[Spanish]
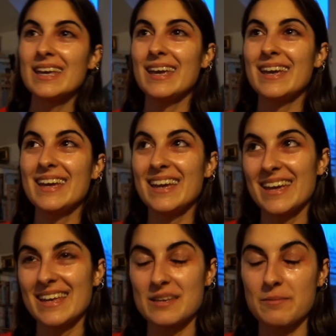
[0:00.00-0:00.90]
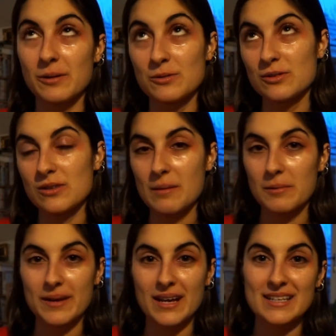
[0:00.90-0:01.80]
y, se pegó un susto a la
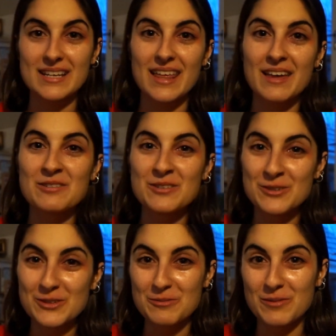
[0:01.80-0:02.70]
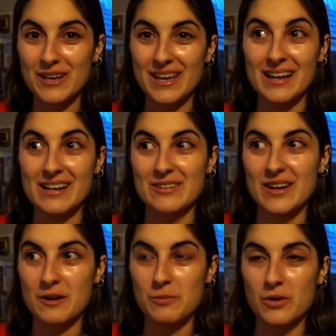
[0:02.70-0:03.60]
pobre y casi le da un yuyu porque claro,
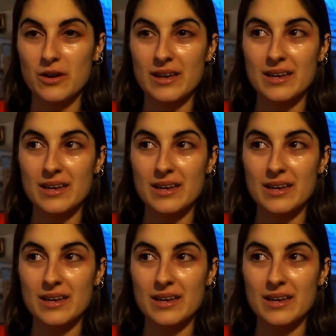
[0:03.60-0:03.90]
era como,